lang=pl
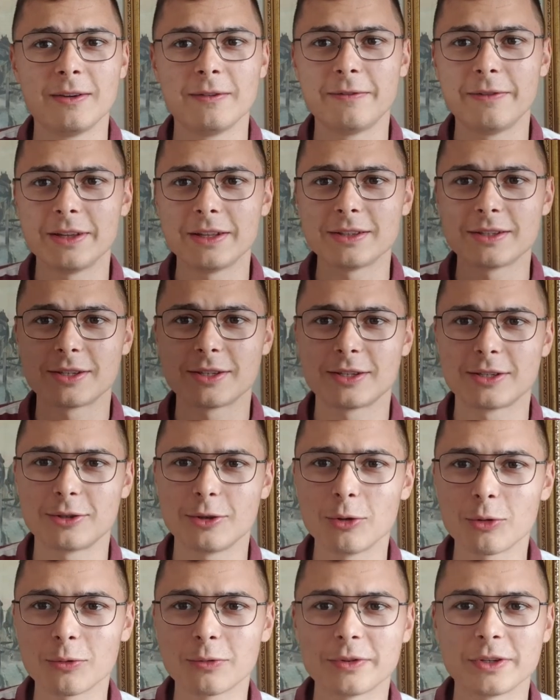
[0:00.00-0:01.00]
Więc
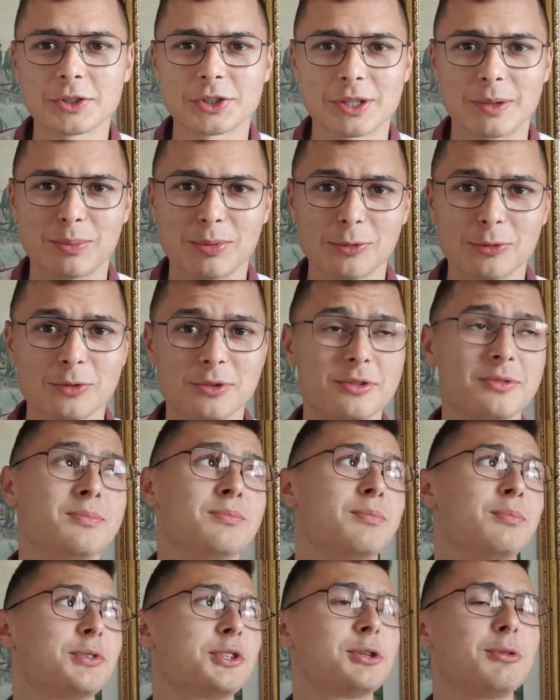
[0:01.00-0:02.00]
to również na plus.
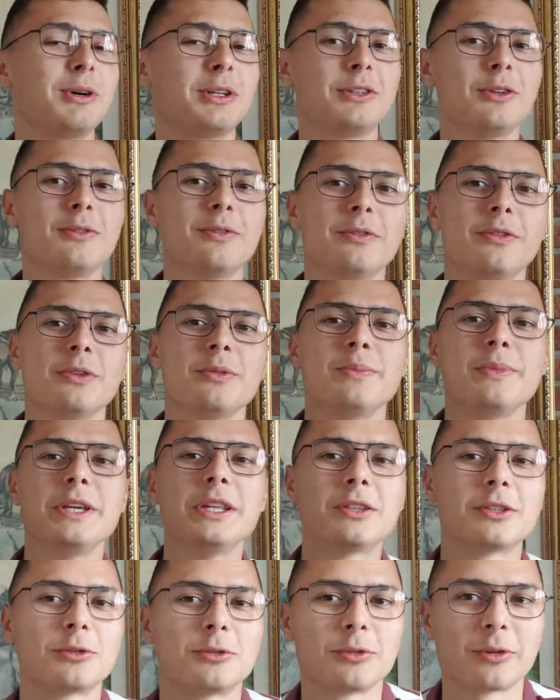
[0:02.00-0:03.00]
Przykładowy
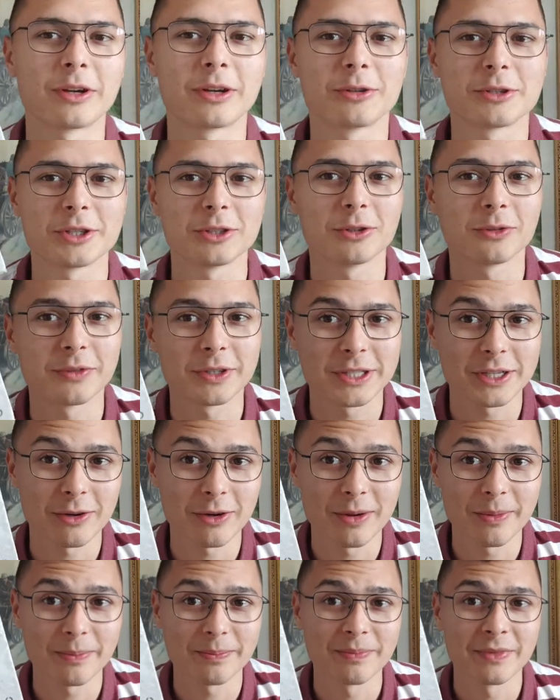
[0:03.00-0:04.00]
mit, którego się
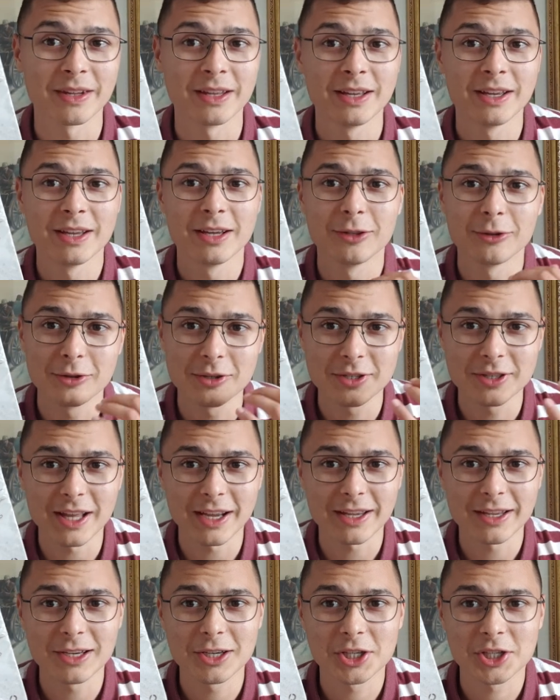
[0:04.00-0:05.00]
dowiedziałem, to jest
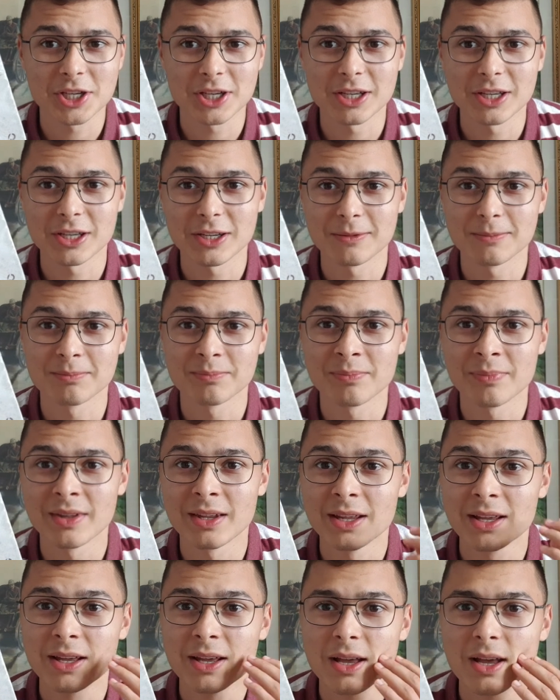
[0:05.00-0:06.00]
taki, że
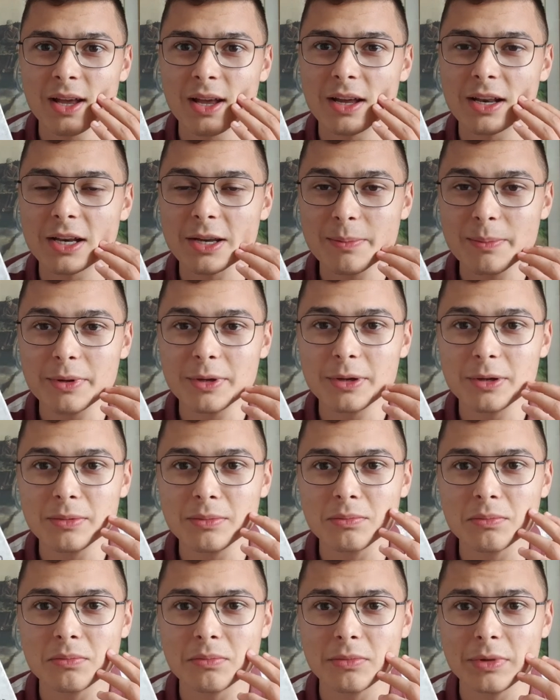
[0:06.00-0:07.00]

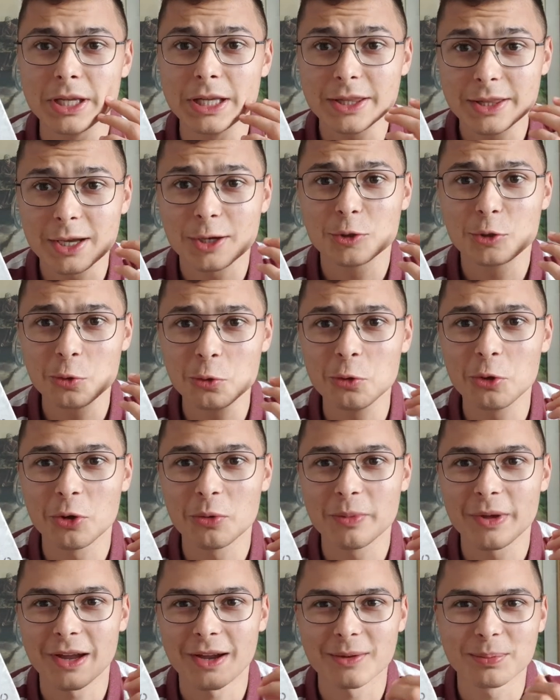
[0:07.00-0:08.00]
ryby jednak
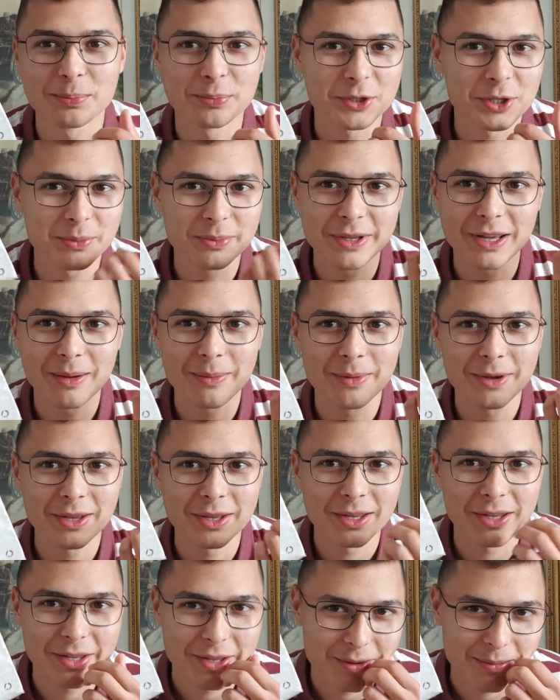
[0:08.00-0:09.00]
czują, jak przebijamy
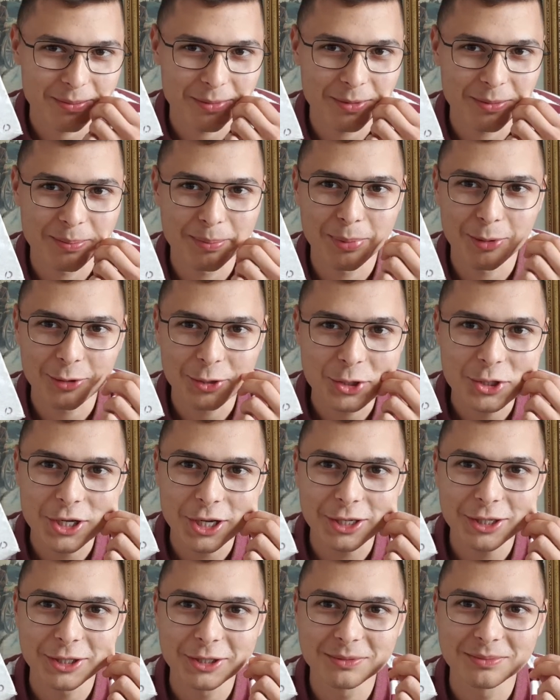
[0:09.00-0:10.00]
im
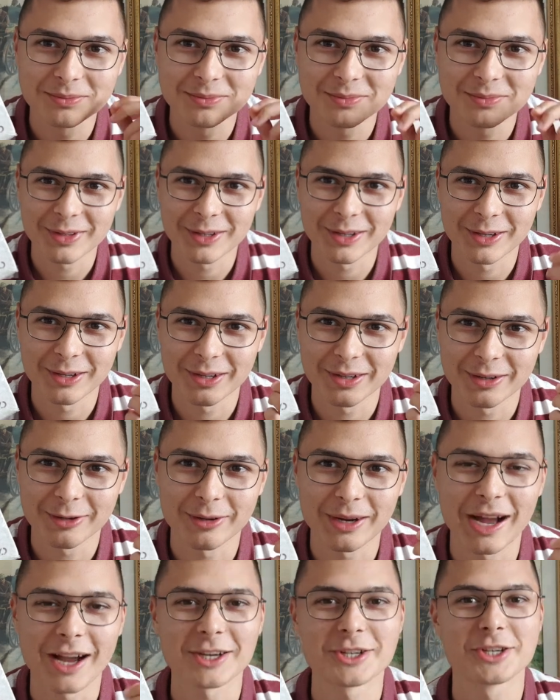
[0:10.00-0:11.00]
policzek e,
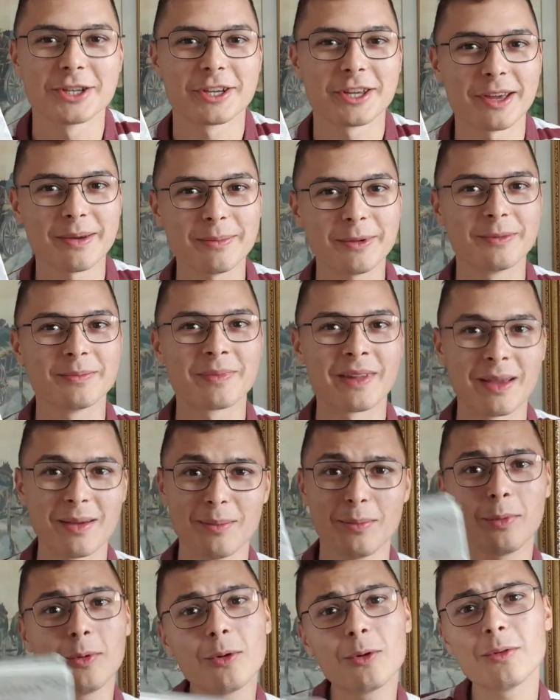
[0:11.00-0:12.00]
haczykiem,
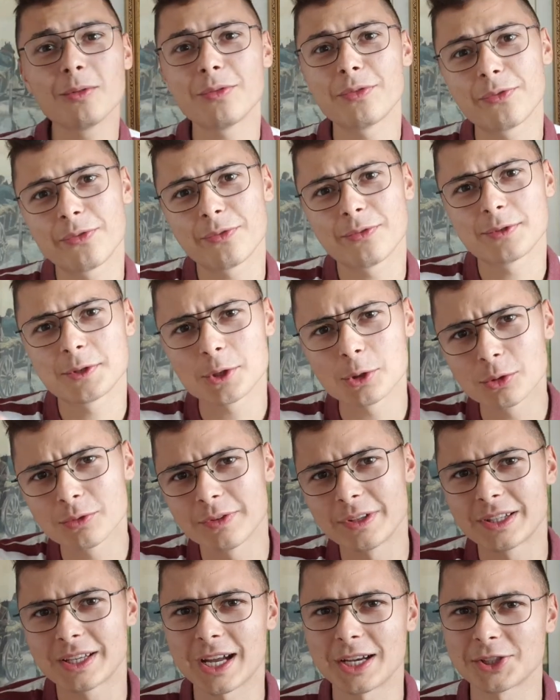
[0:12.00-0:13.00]
bo wśród
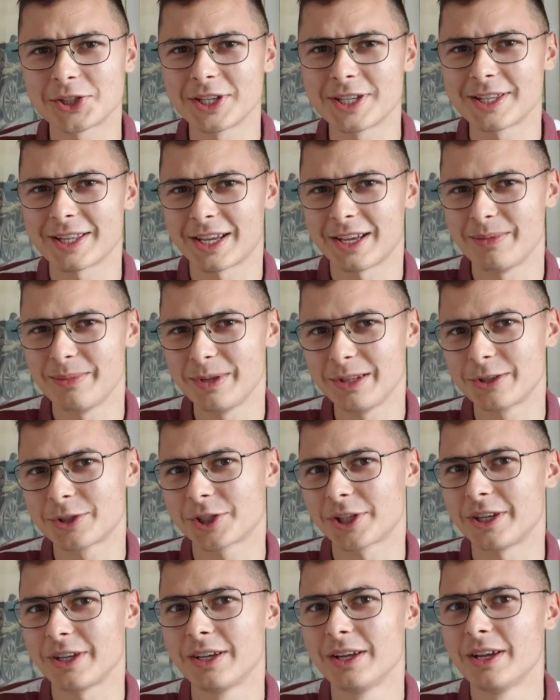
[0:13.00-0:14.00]
wędkarzy jest taki mit,
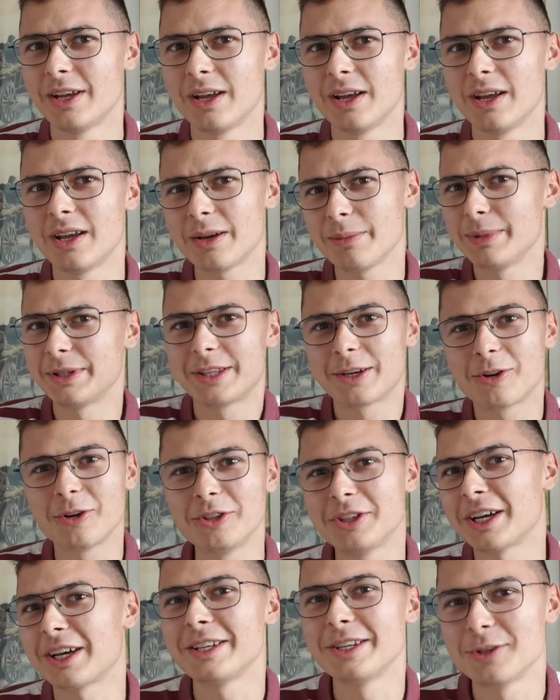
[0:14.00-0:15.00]
że ryby tego i
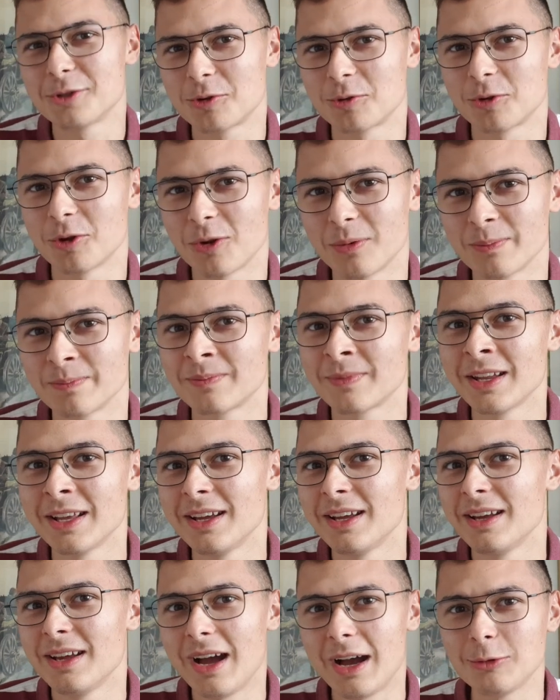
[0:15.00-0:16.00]
tak nie czują.
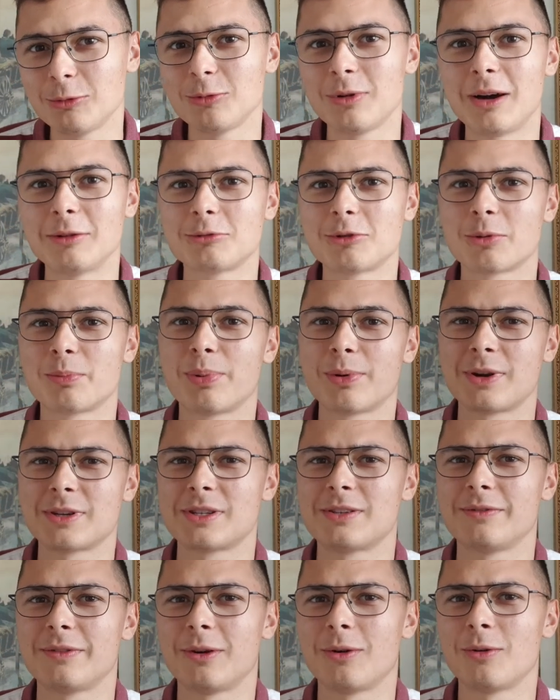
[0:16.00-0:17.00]
A tu autor
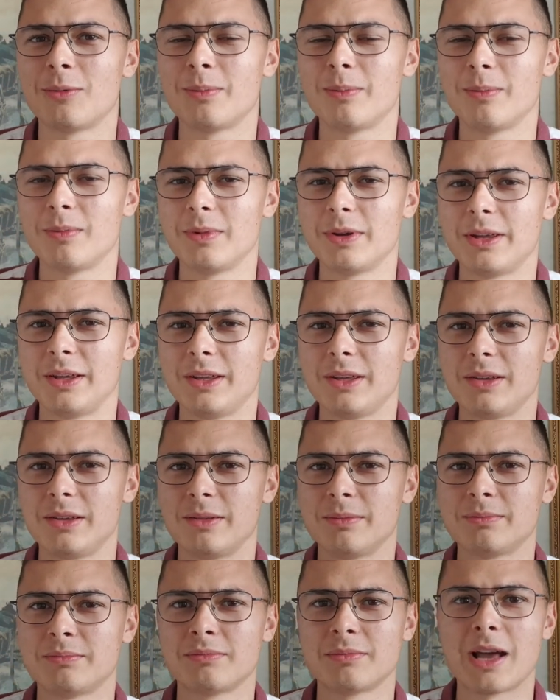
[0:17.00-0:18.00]
pokazywał
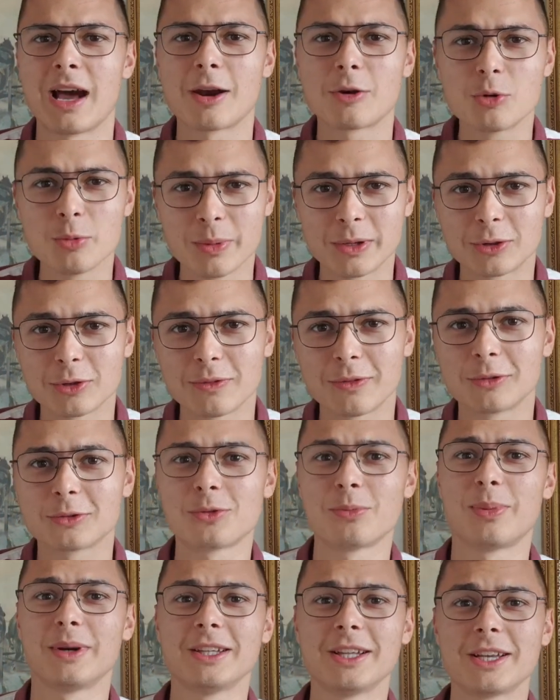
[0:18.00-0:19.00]
i argumentował to
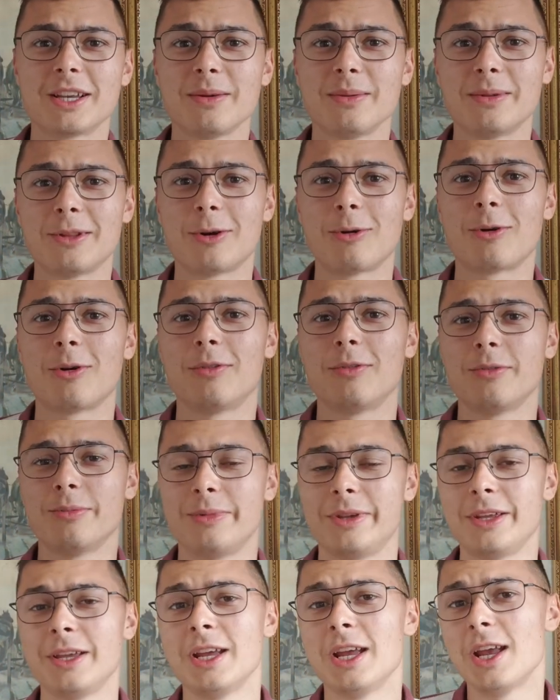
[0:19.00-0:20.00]
badaniami
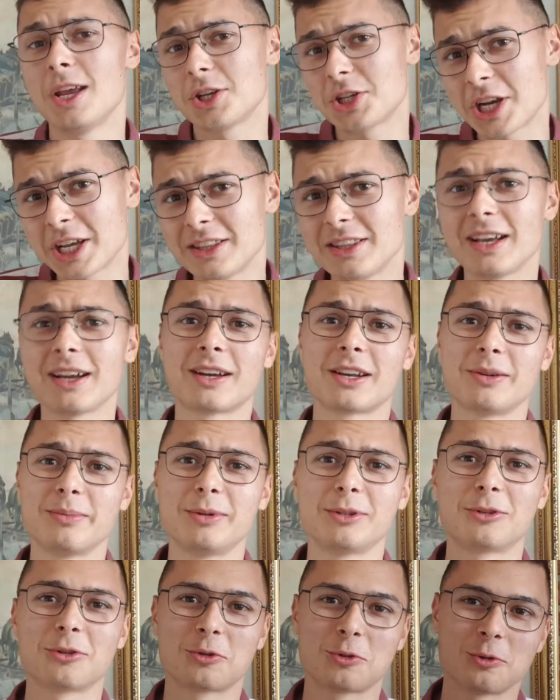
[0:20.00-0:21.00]
naukowymi, że jednak
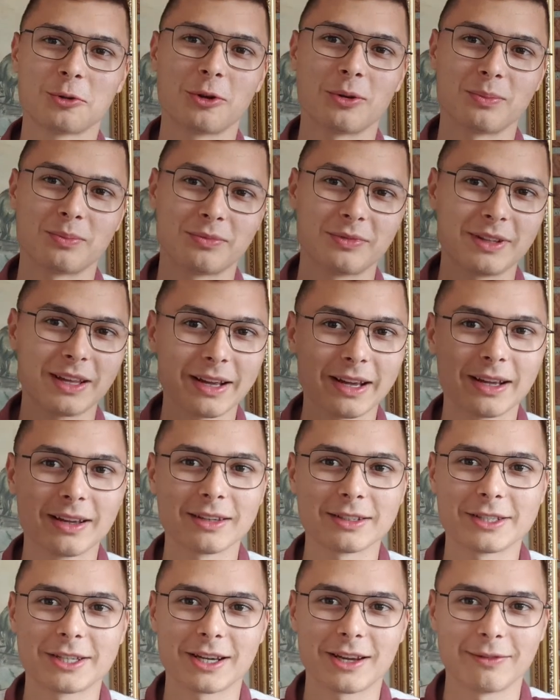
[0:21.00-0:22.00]
ryby to czują.
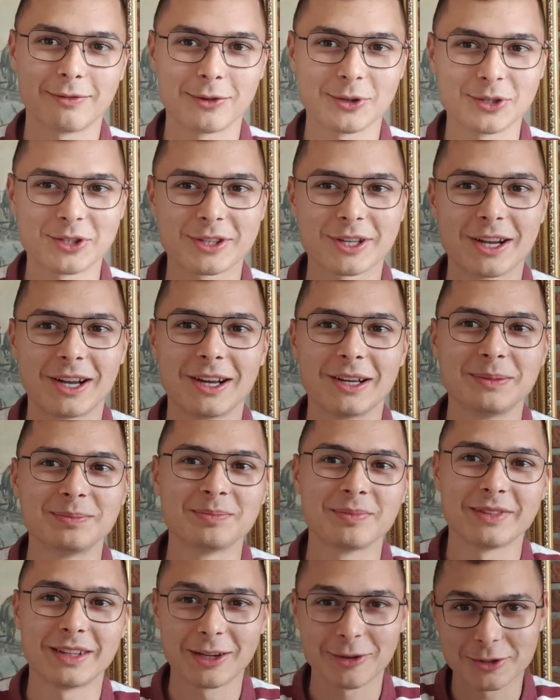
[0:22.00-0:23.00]
Taka ciekawostka,
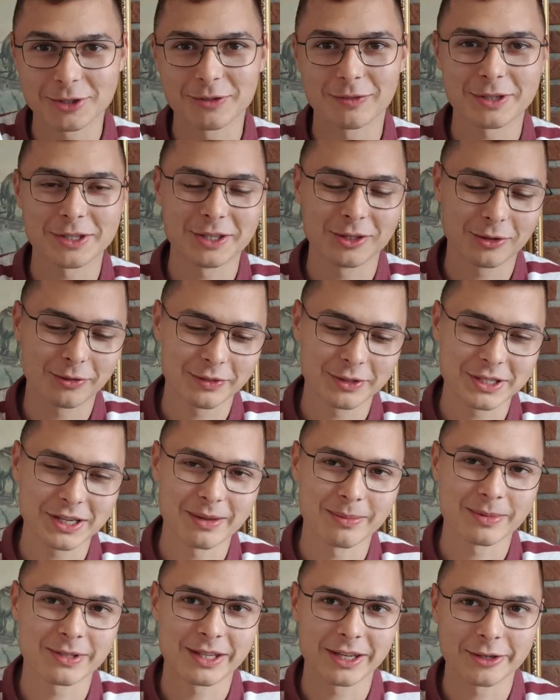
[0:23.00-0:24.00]
tego się właśnie
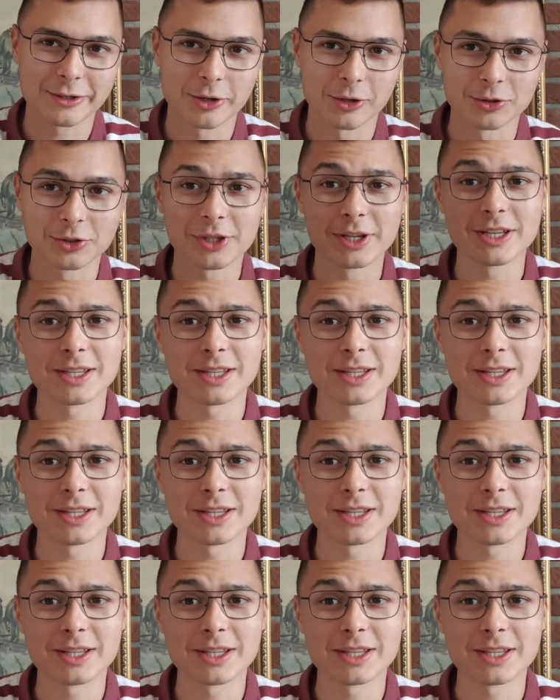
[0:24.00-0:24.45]
dowiedziałem z tej książki.